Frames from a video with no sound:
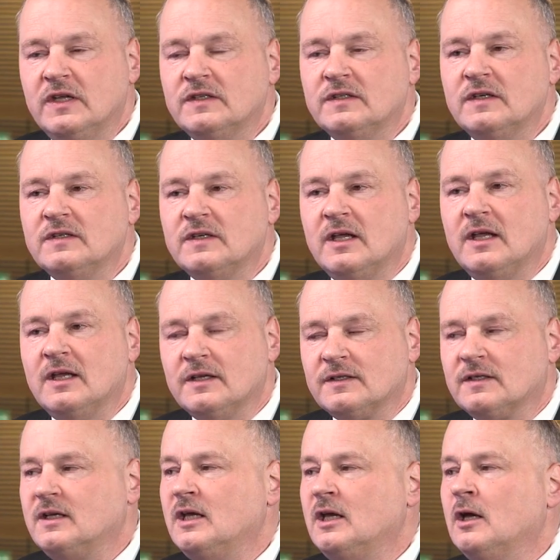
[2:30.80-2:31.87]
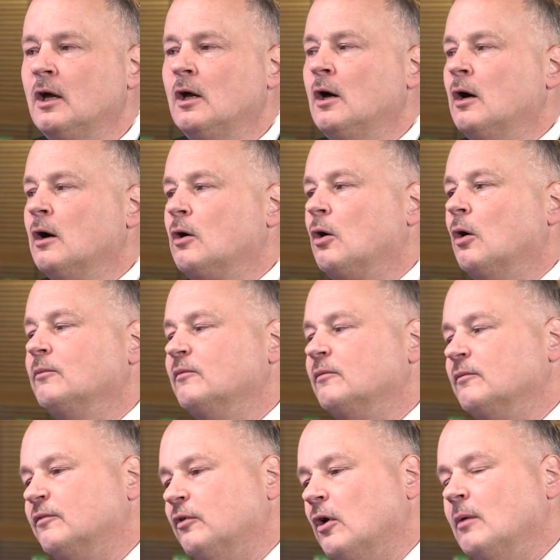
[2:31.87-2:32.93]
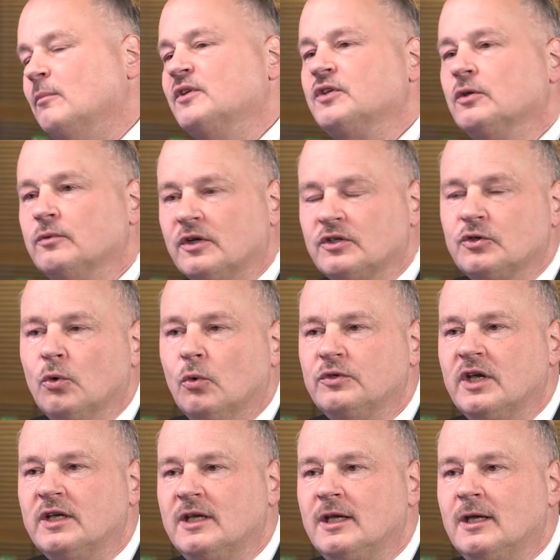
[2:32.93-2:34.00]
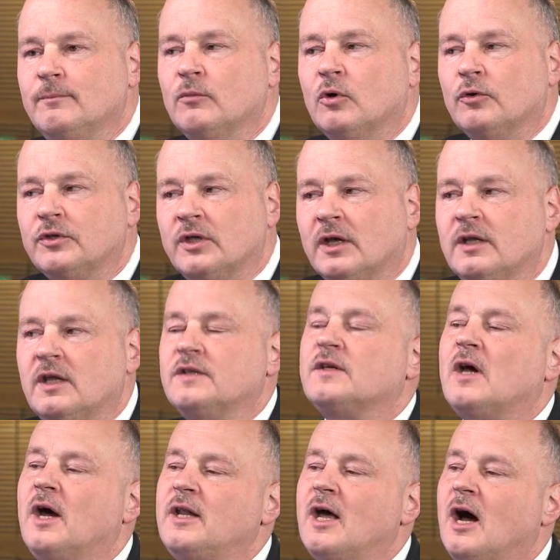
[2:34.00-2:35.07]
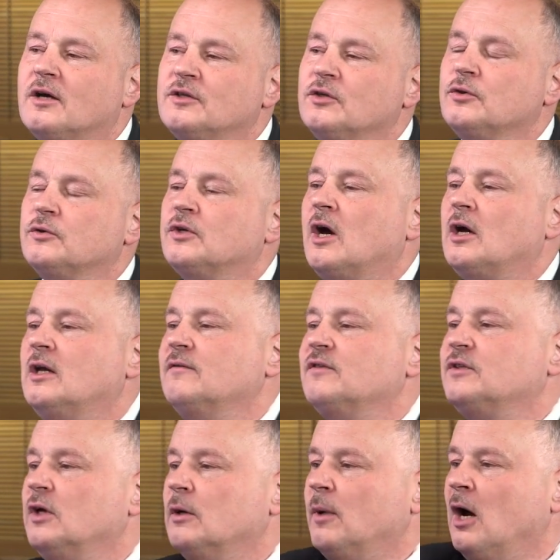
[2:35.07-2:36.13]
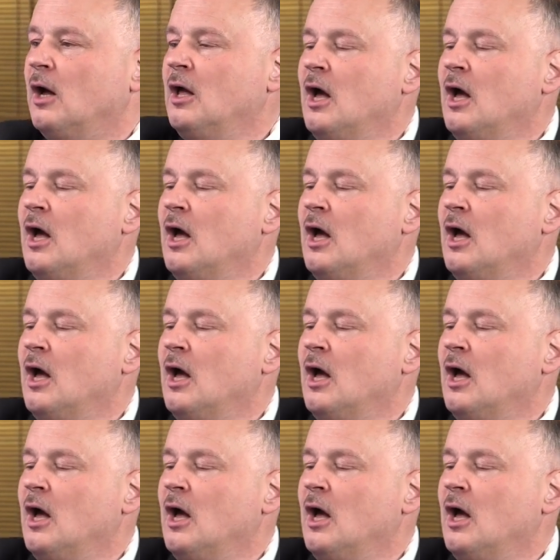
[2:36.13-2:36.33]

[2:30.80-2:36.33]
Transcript: ist diese ESG marktkonforme Situation gegeben und dann ist eine Aktie sozusagen investierbar.